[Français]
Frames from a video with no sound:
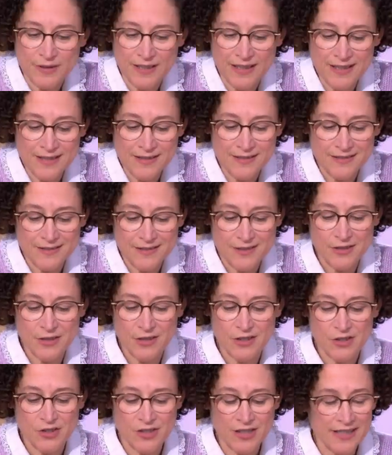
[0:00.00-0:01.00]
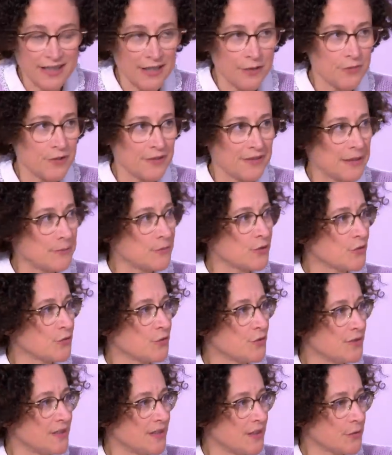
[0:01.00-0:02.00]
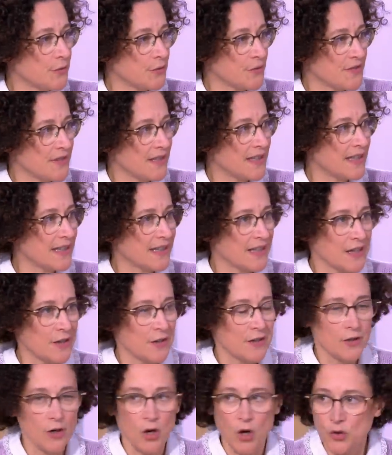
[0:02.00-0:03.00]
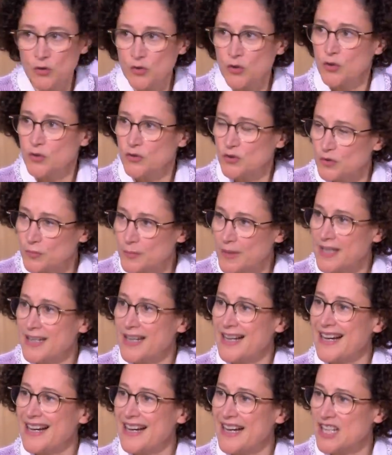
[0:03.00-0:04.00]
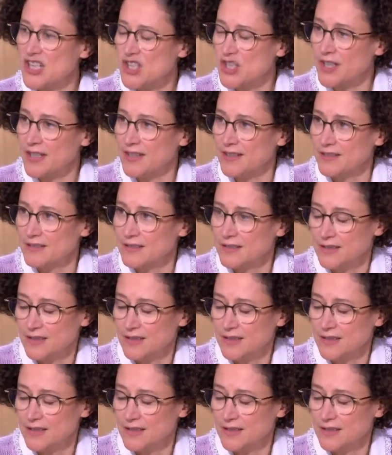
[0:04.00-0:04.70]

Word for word: cas, chacun doit vraiment se dire que c'est entre nos mains à chacun,